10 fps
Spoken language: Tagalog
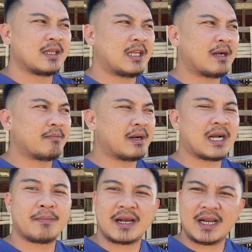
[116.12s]
ng
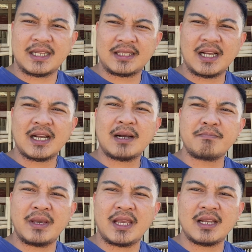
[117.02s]
mga magagandang
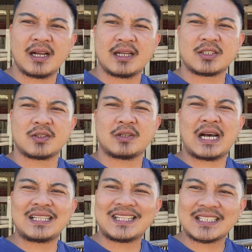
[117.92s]
kambing, so
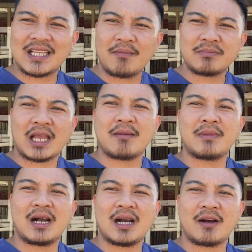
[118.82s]
at the same time
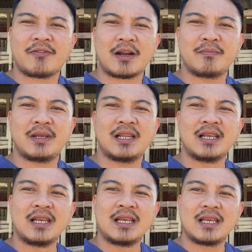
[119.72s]
mga ka-Farmville,
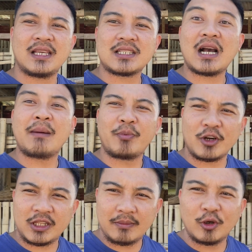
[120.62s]
is
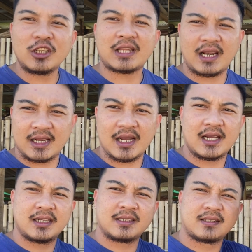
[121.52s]
affordable
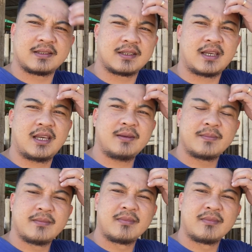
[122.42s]
talaga. Okay?